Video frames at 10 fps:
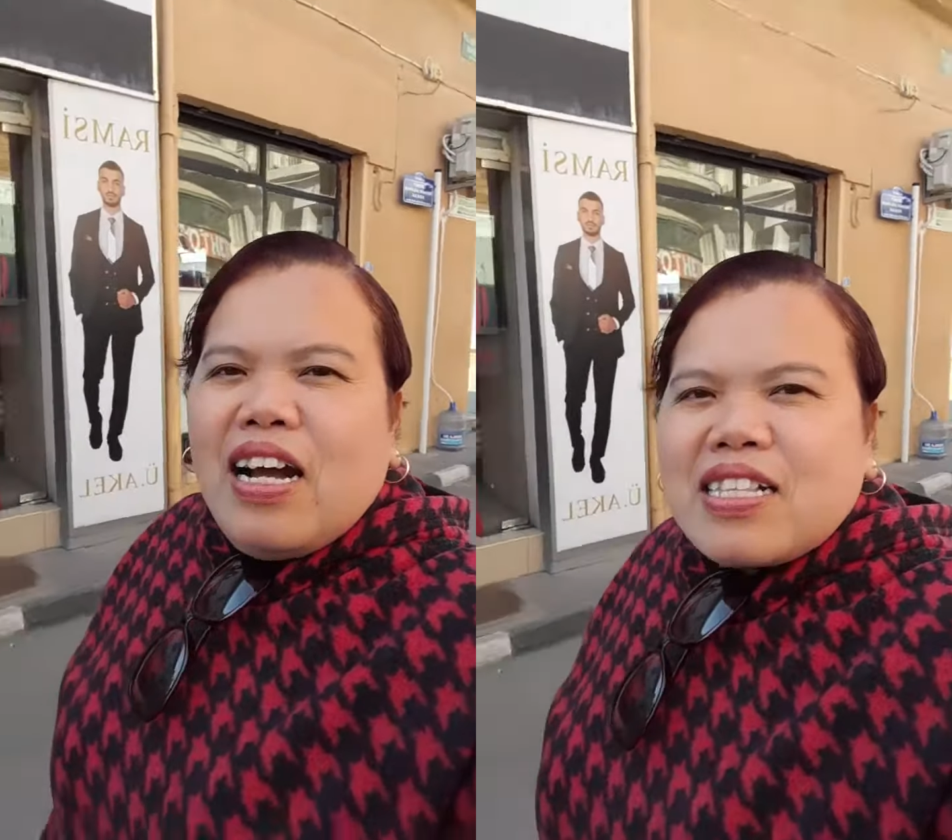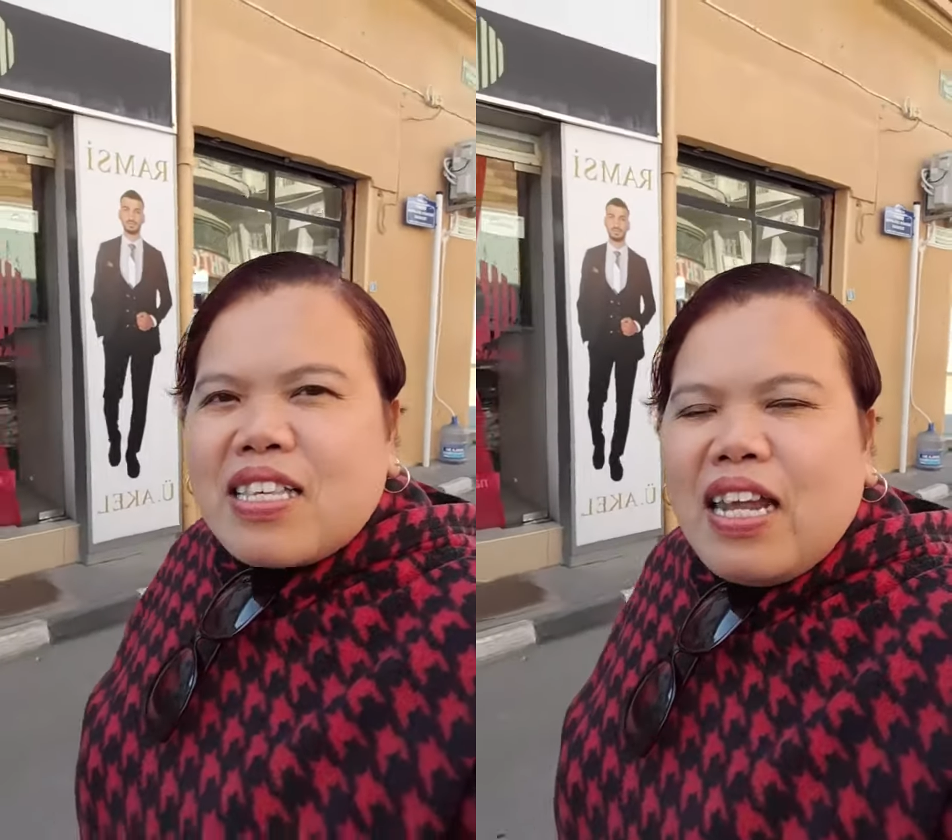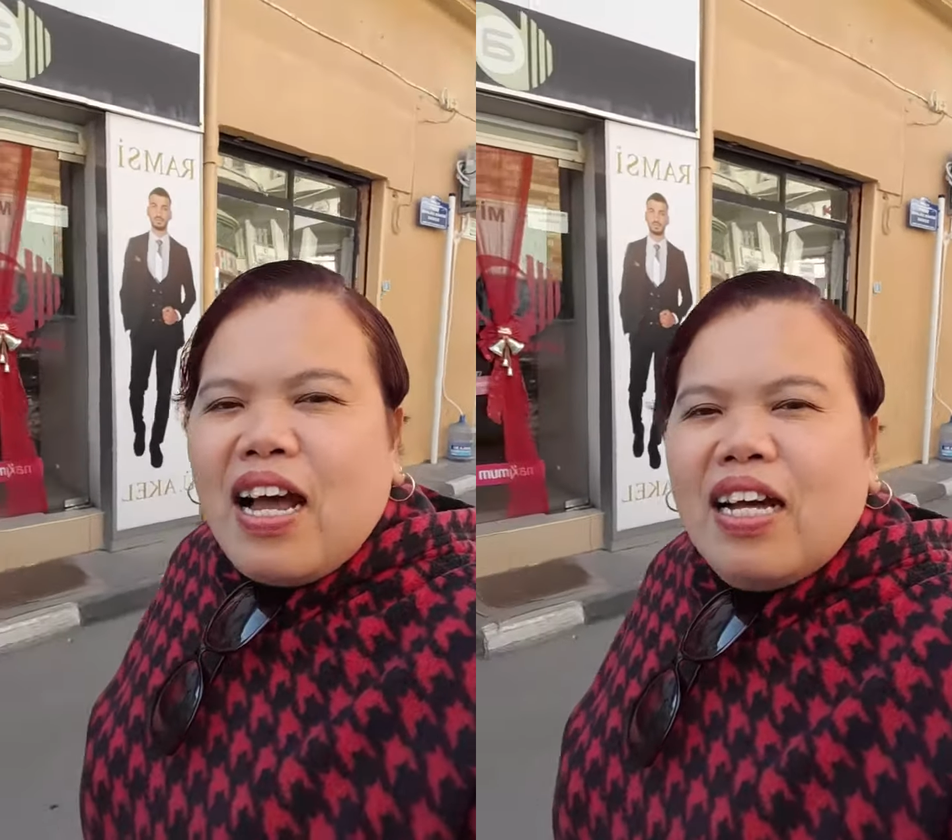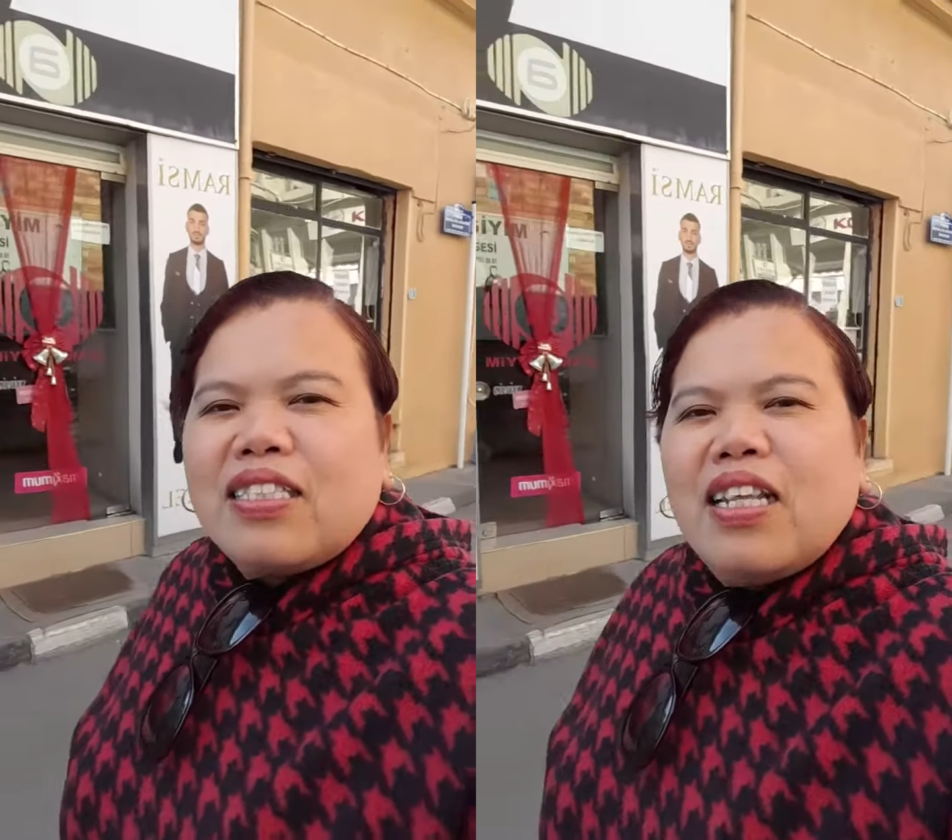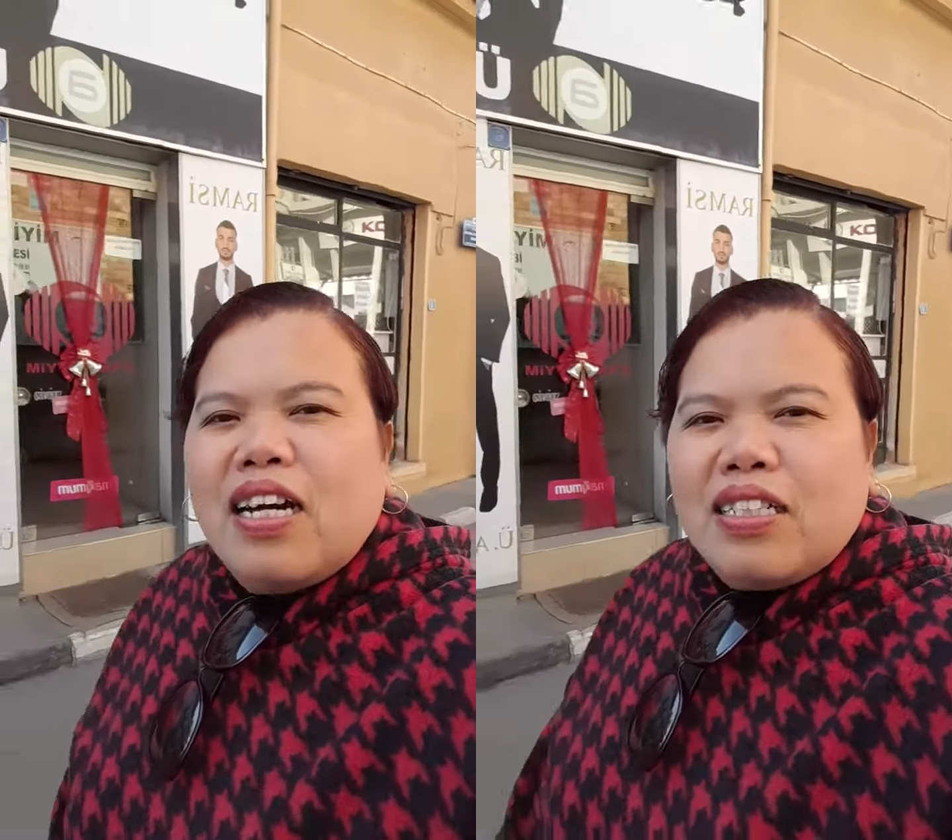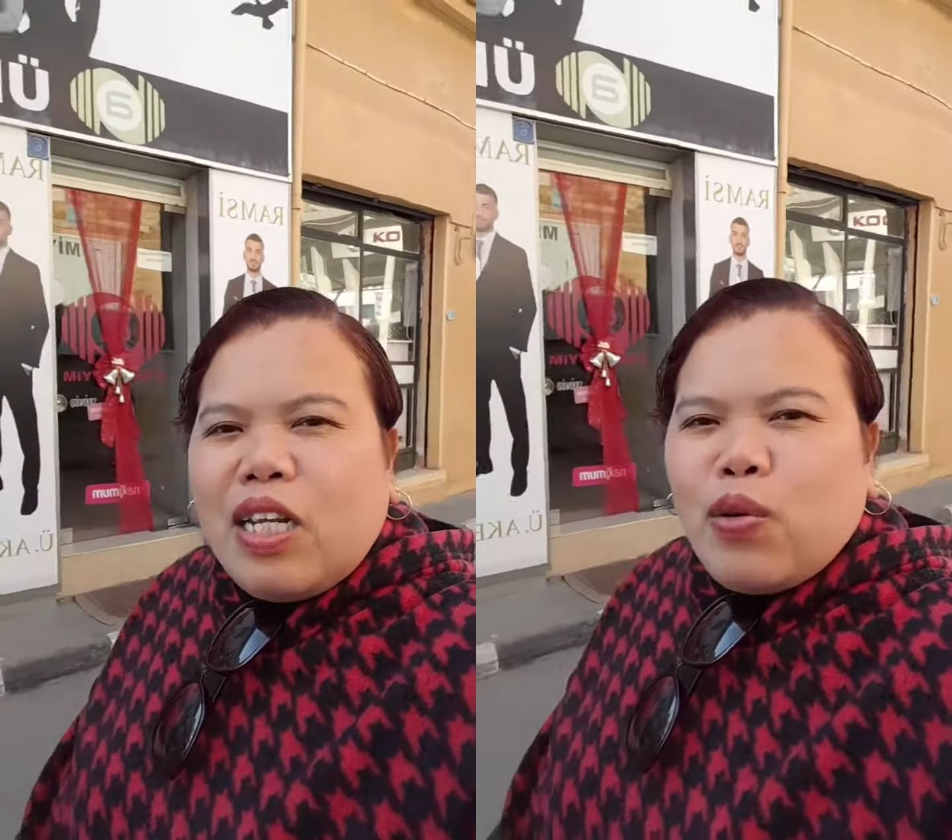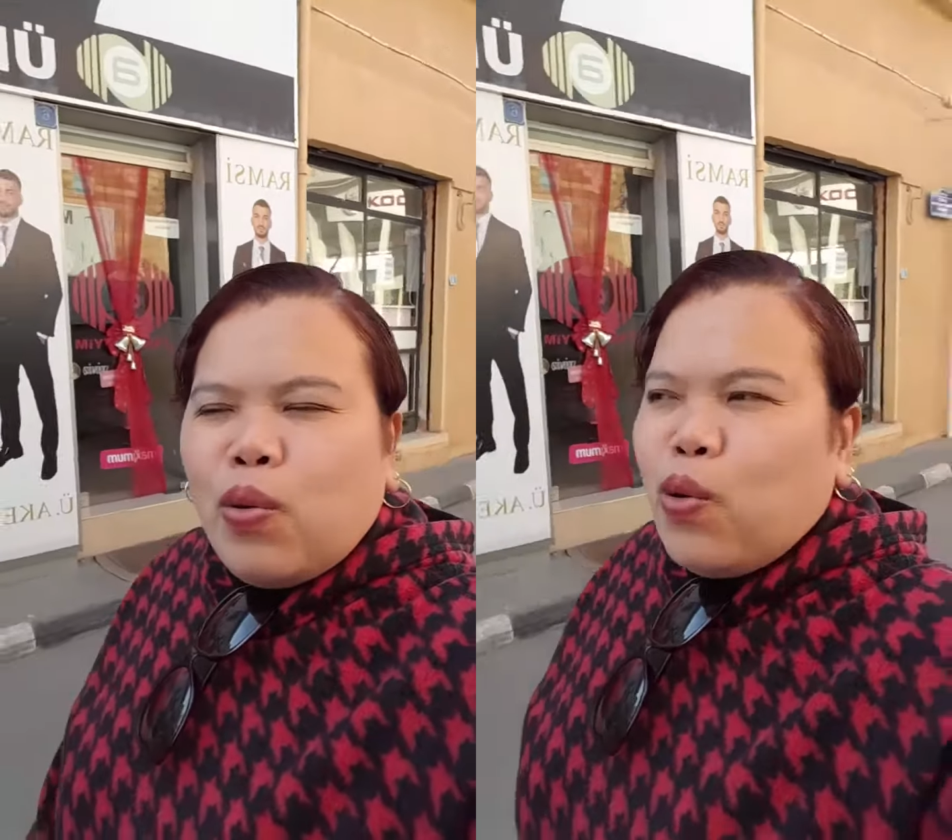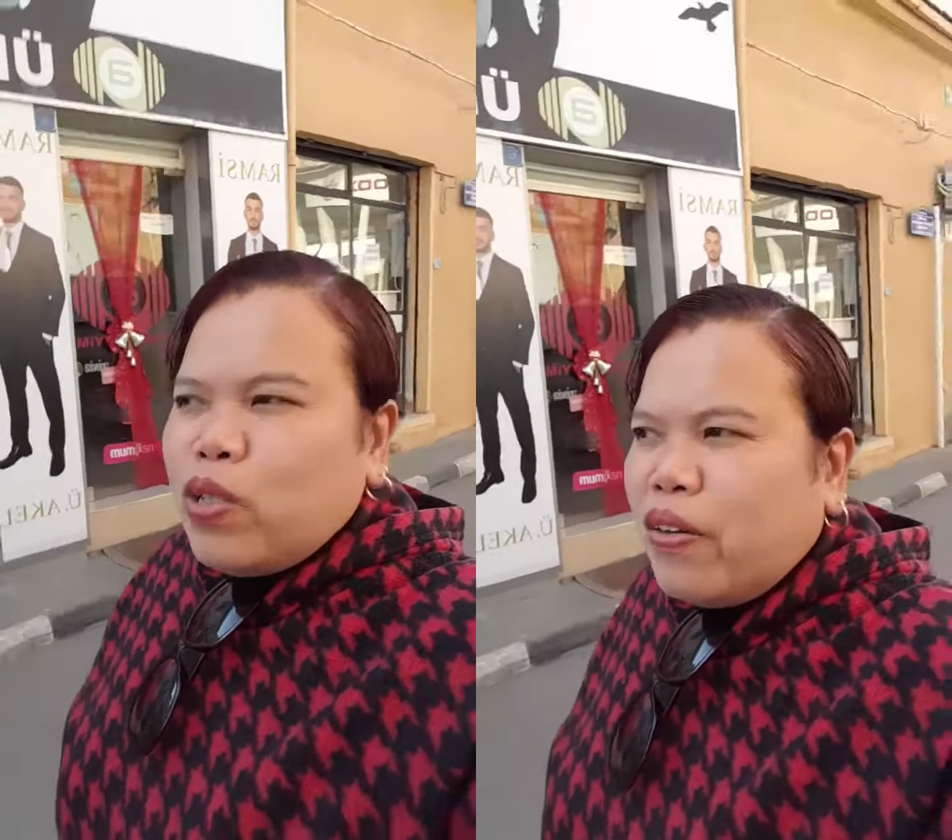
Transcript: At sa lahat ng nanonood